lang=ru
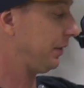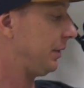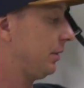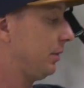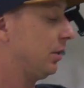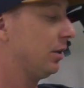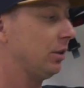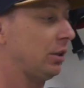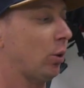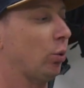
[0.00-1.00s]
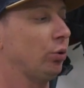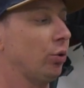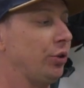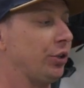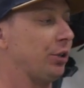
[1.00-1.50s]
вид такой
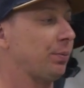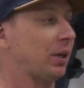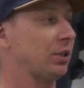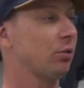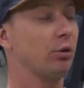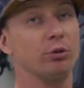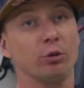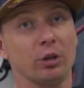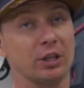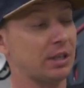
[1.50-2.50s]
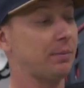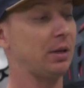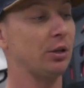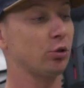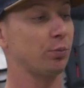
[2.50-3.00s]
тоненький и простой, но на самом
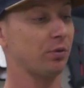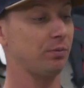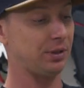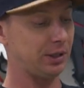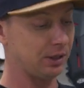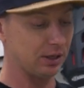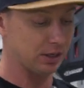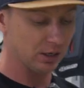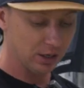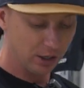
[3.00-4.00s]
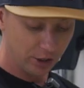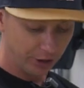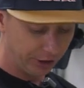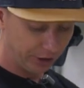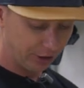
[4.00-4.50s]
деле супер вместительный.
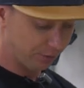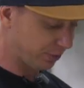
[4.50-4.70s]
И